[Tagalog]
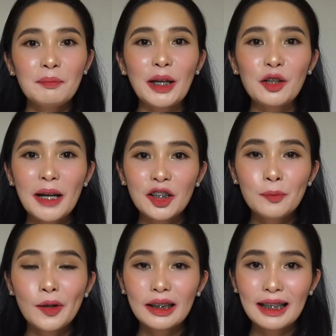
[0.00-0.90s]
Pero
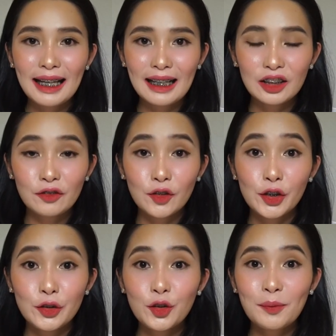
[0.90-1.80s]
bago po ang lahat, if
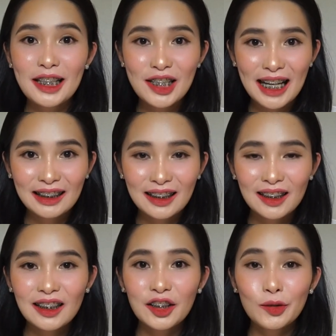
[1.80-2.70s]
you're new to my
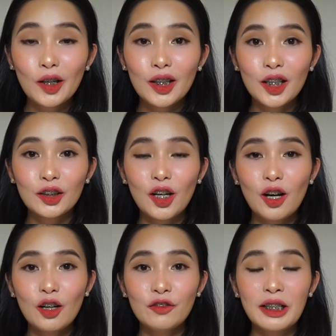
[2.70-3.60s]
channel, I do a lot
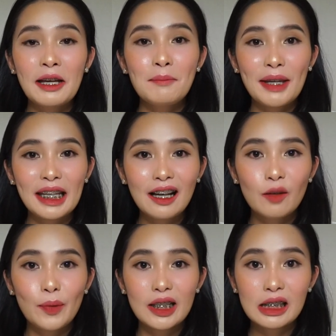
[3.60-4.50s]
of
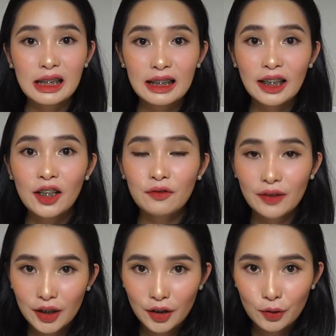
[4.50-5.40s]
makeup and skincare
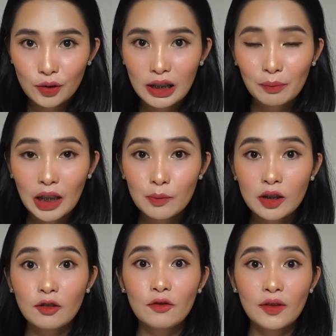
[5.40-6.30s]
videos. Sometimes
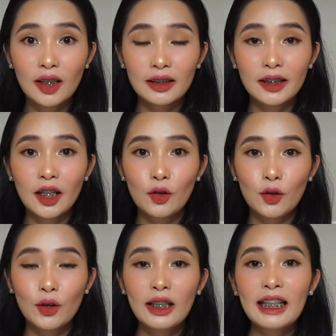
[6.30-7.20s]
nag-vlog din
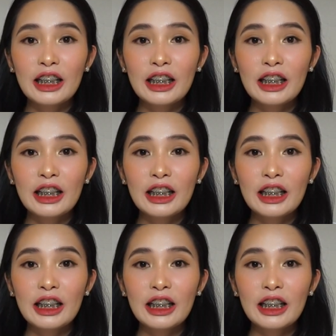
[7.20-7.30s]
ako.